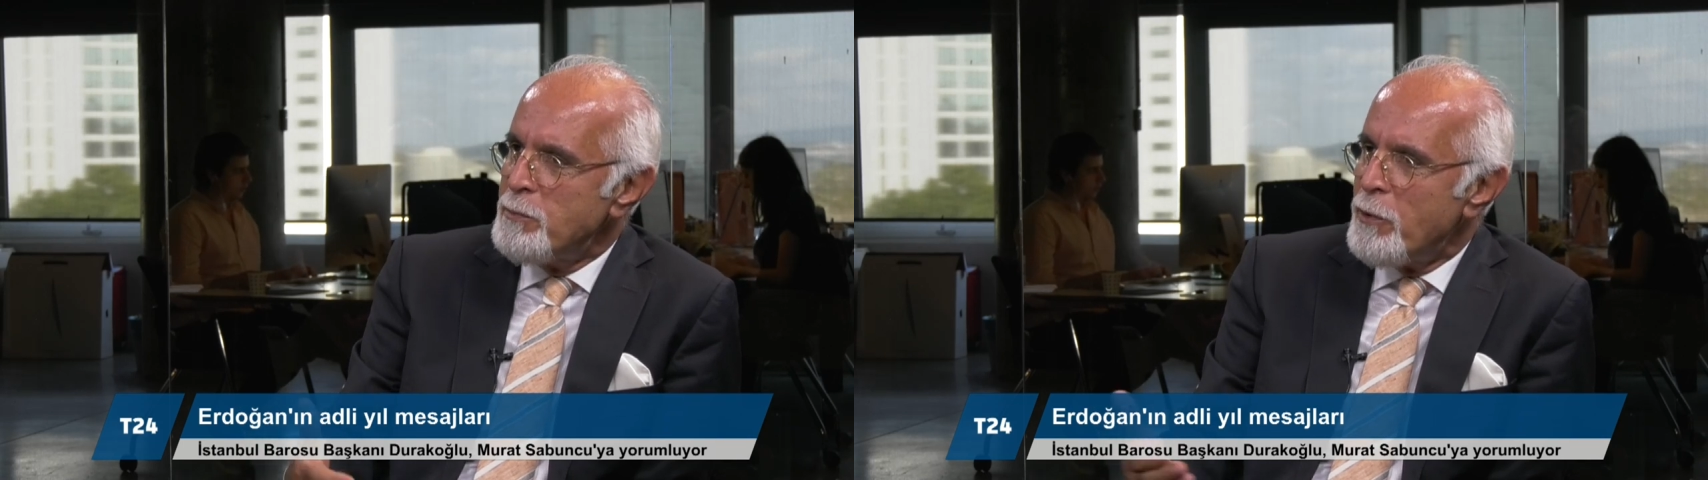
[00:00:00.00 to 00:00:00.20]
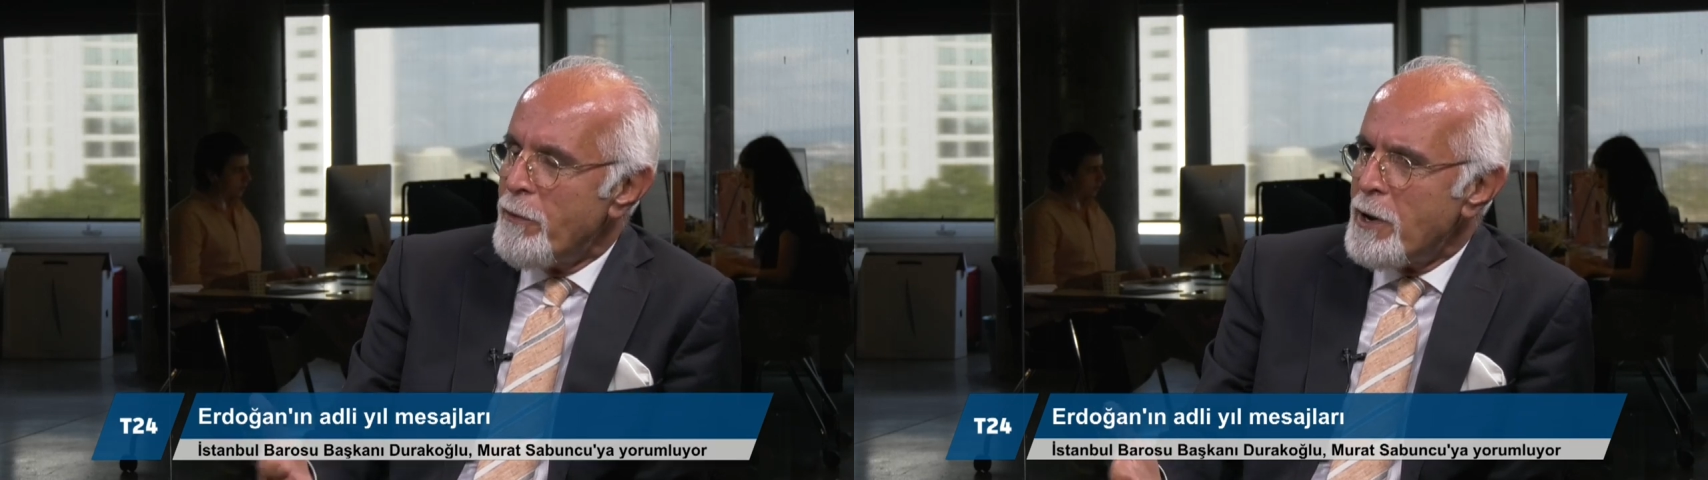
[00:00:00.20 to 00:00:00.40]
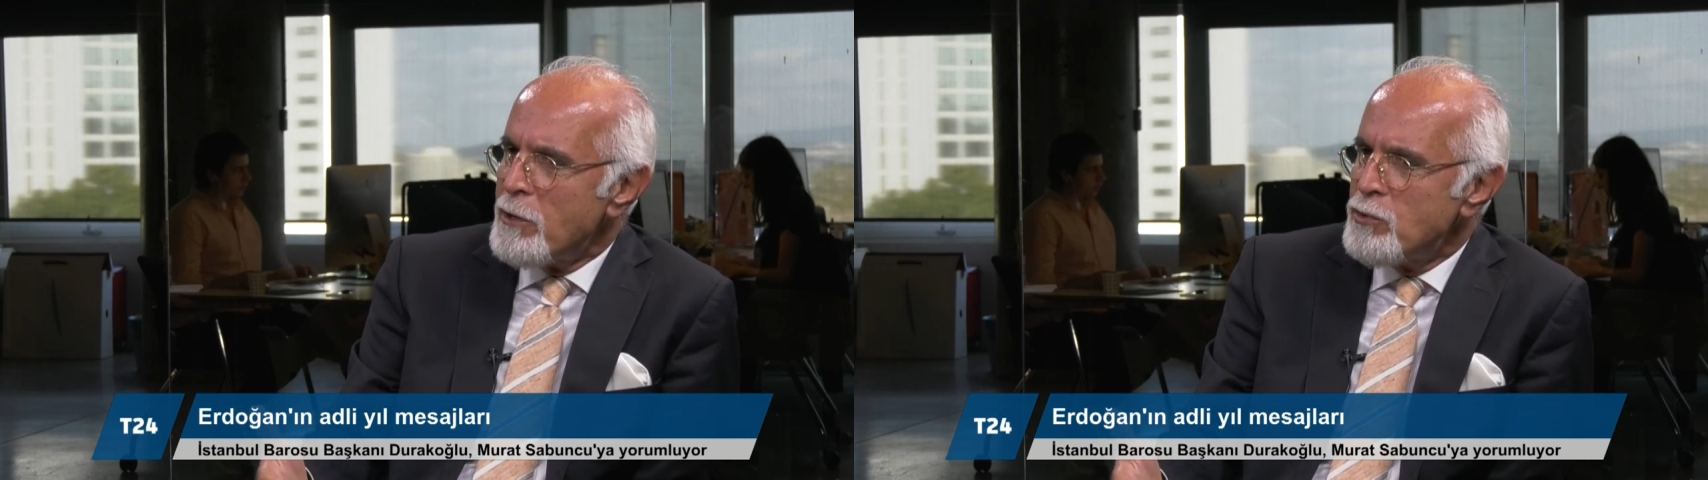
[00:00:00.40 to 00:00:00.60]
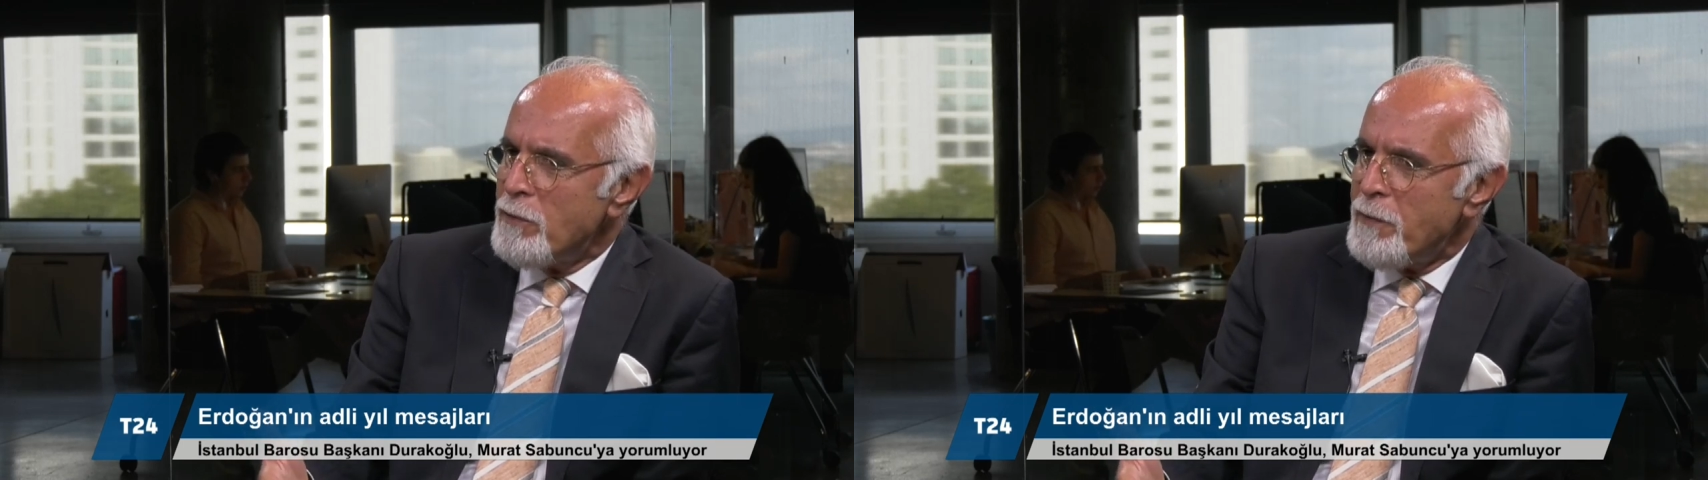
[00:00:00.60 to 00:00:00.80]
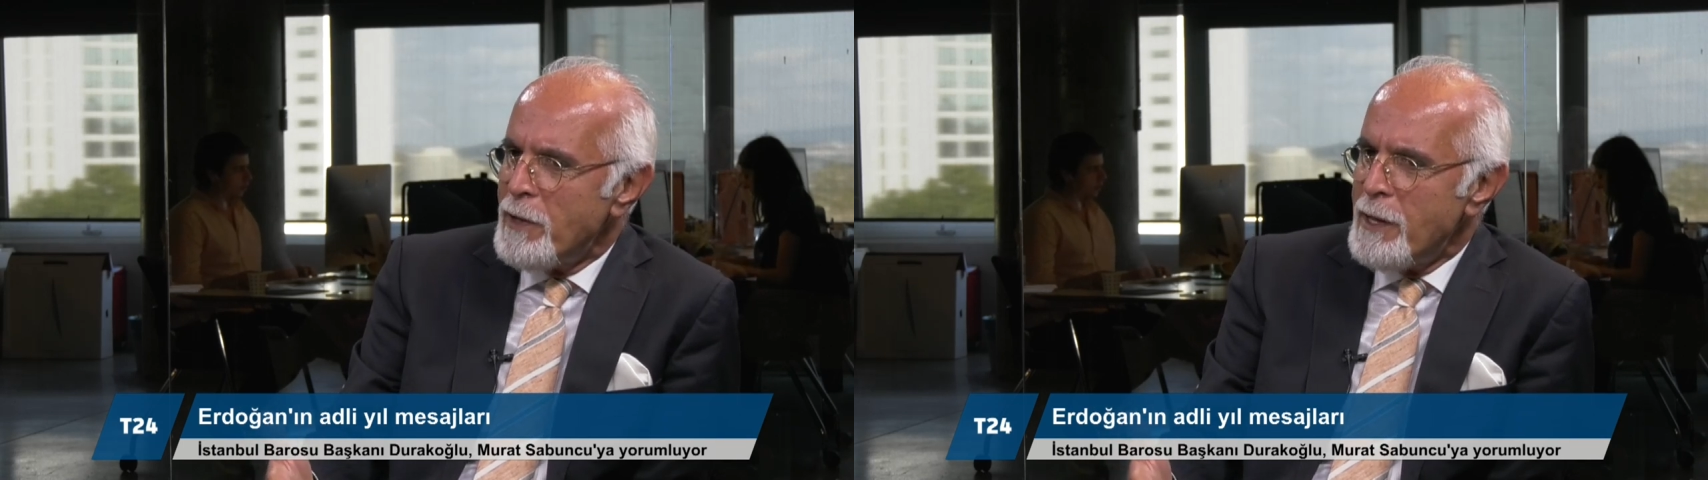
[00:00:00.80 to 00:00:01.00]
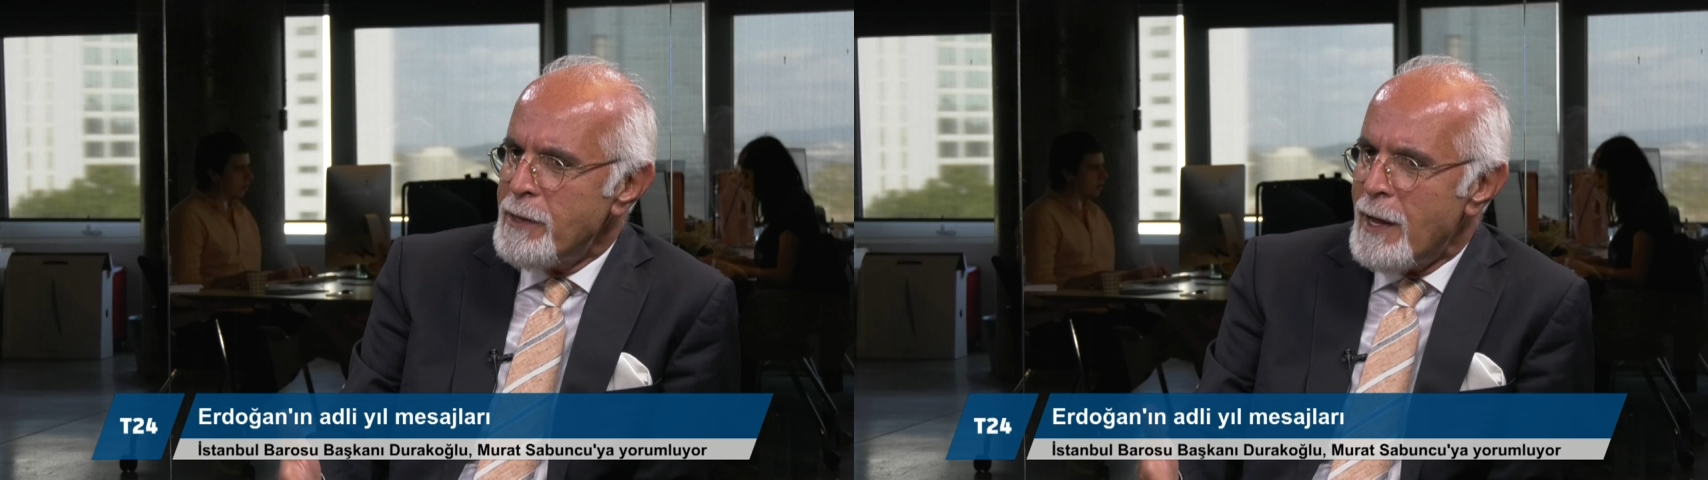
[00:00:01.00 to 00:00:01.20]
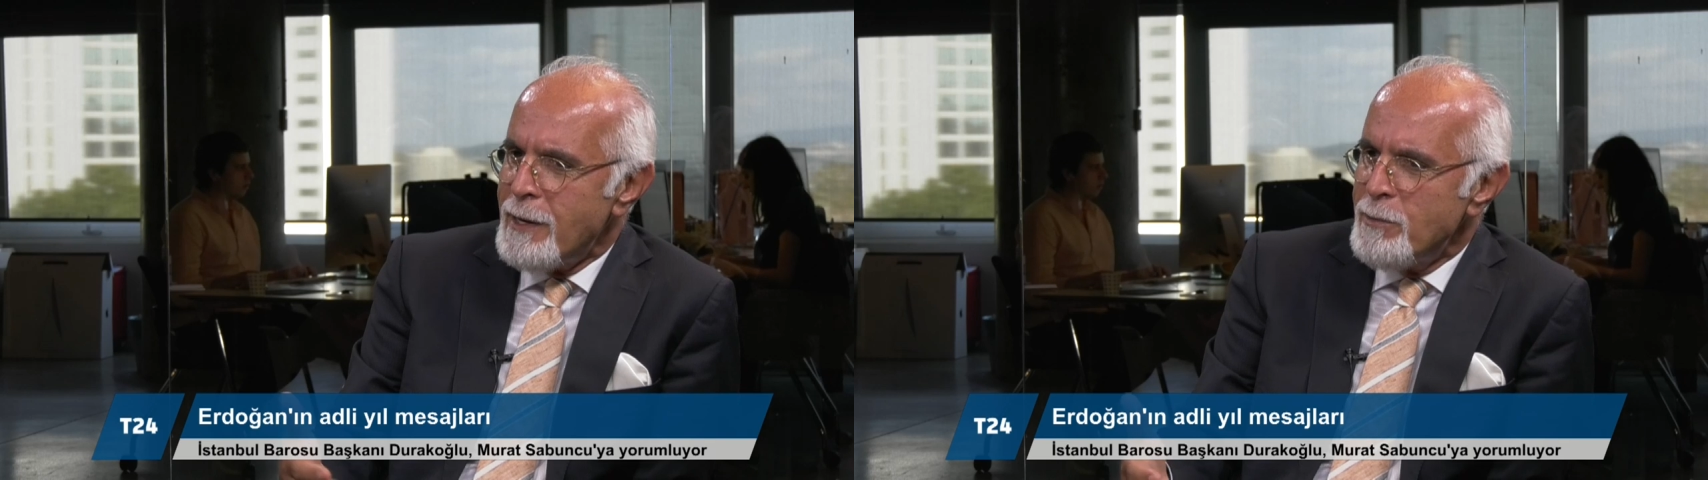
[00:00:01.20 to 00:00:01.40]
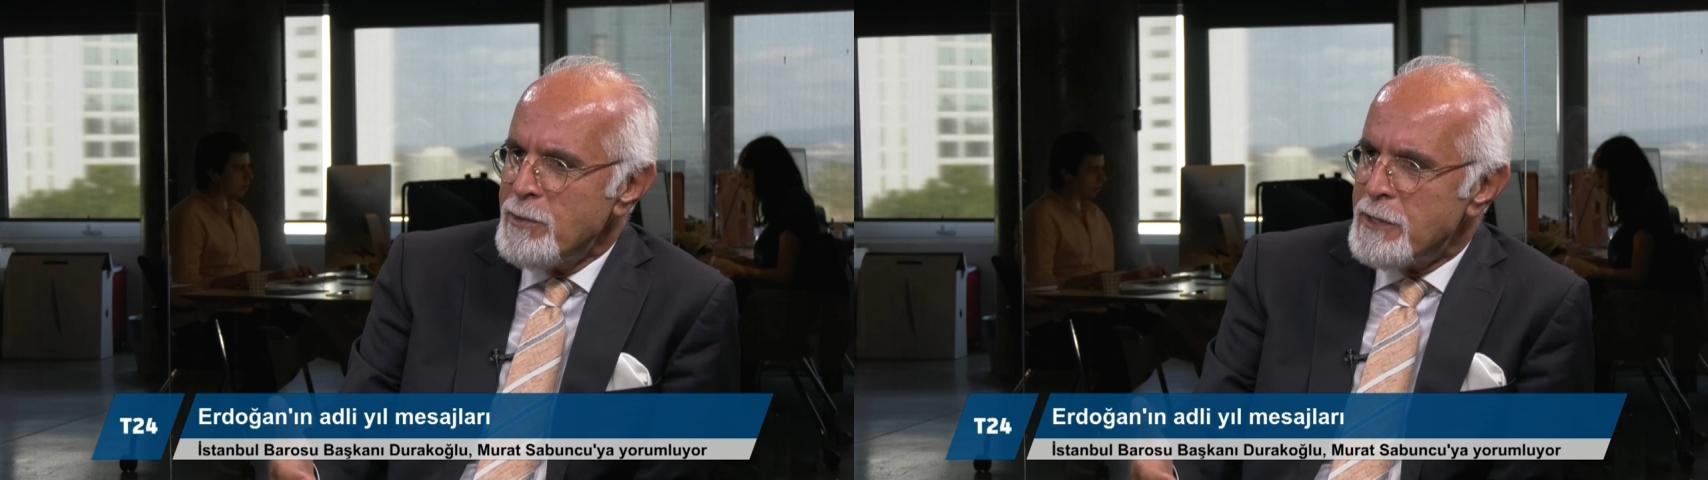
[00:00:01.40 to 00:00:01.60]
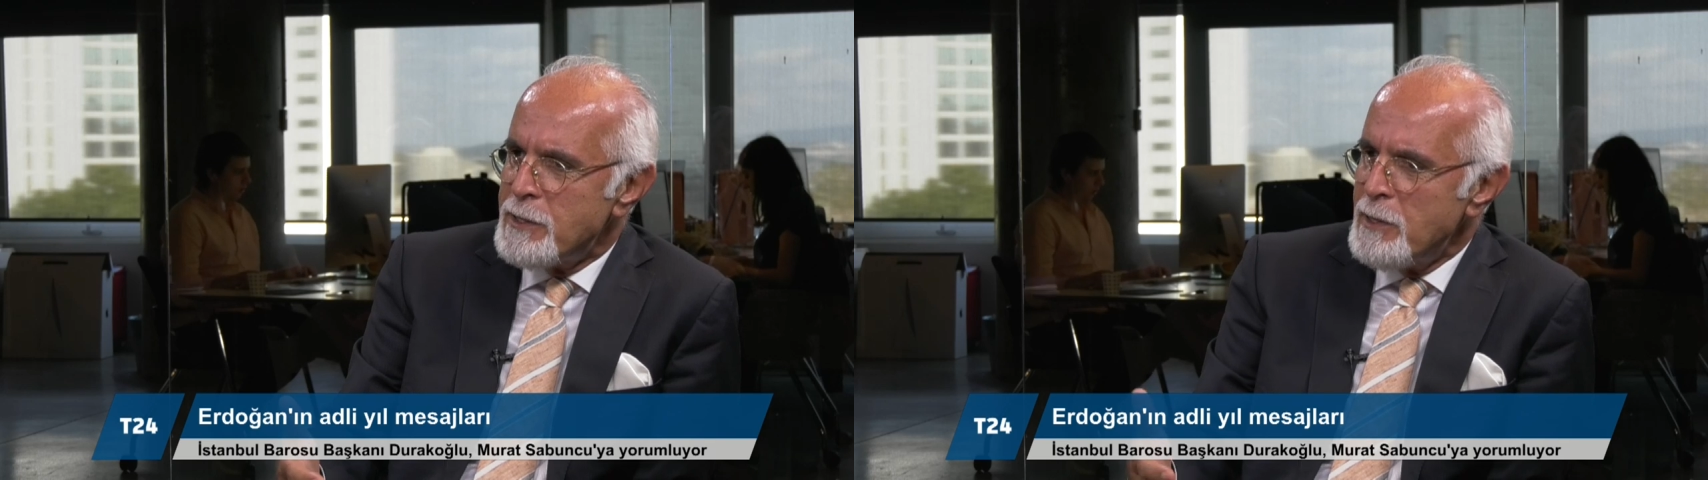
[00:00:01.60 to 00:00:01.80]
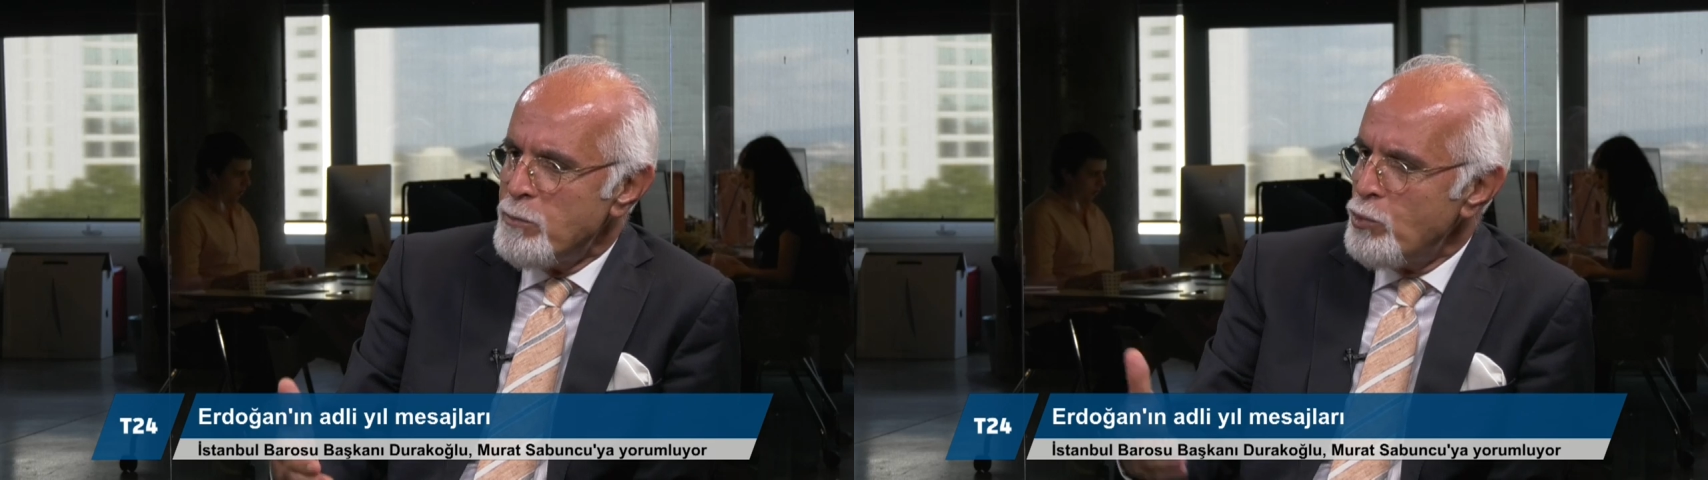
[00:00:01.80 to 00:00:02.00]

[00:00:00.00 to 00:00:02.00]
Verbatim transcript: Provokasyon falan derdimiz de değil.